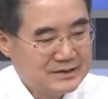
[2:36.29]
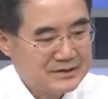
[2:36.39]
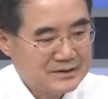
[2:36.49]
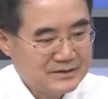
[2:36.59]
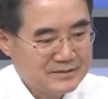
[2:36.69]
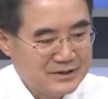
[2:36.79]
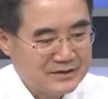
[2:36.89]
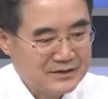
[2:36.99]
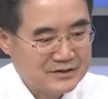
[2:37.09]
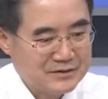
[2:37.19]
어, 지금
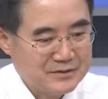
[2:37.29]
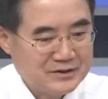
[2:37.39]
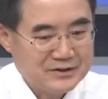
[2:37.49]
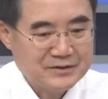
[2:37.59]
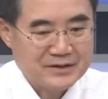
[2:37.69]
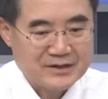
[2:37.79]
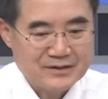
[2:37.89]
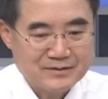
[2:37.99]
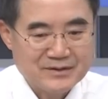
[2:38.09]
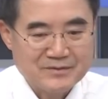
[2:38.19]
상태에서 보면 10월에
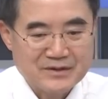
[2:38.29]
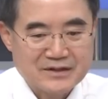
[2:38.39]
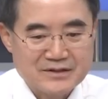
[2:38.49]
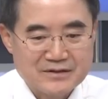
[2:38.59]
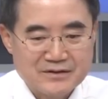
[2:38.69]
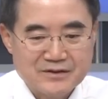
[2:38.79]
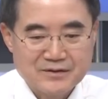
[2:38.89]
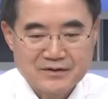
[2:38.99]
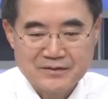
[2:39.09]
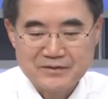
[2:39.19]
소비자 물가 상승
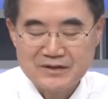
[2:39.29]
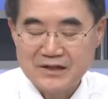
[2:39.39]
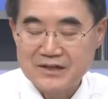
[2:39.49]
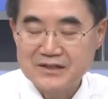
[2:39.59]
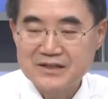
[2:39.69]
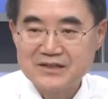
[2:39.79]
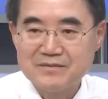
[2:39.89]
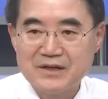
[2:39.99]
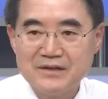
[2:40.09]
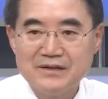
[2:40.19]
시청자분 잘
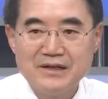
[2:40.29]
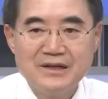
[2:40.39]
아시겠습니다는